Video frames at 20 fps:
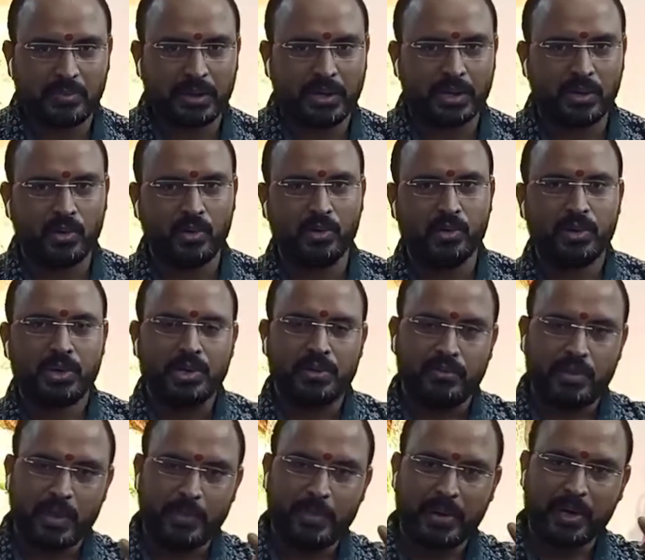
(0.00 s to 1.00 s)
बढ़ाओ
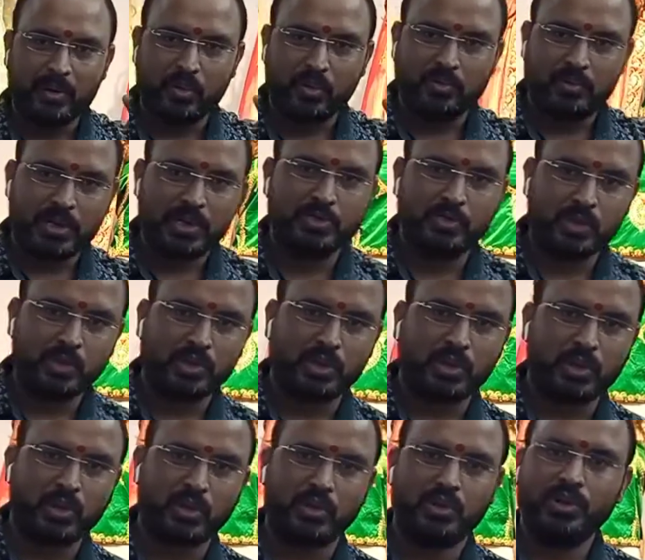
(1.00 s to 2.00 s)
व्यापार को मजबूत
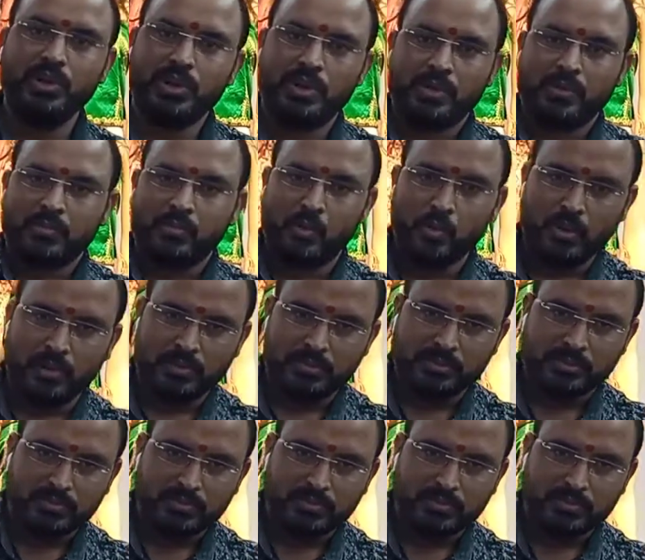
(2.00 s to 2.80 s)
करो फुल